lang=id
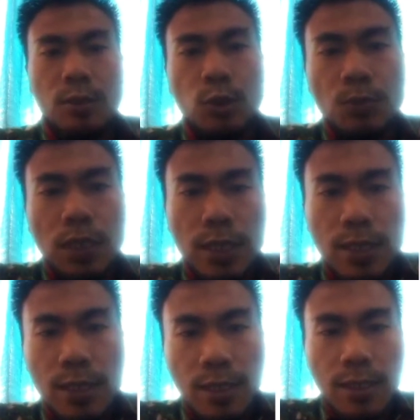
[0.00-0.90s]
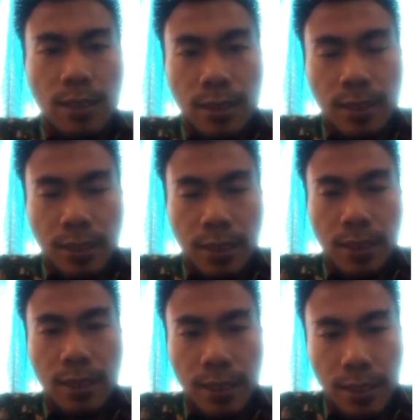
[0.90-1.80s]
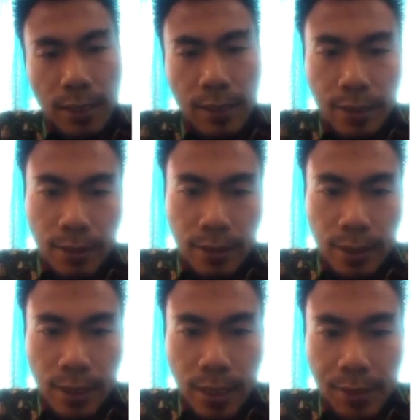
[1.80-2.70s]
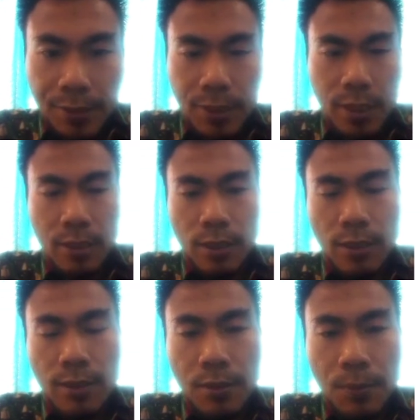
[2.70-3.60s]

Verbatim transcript: Jumpa lagi di The Gias Channel.